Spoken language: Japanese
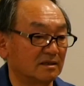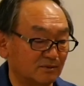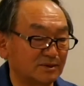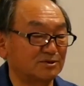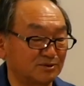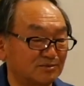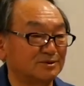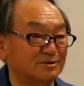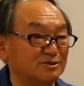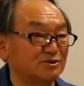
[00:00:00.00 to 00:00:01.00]
たくさんあ
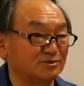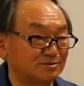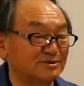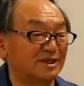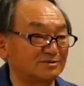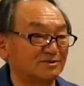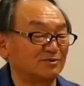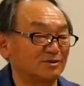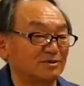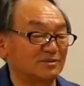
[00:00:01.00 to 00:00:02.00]
る。まあ、十分、十分あると
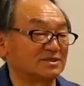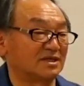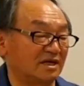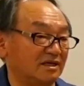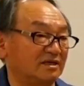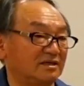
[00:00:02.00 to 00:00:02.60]
思ってます。はい。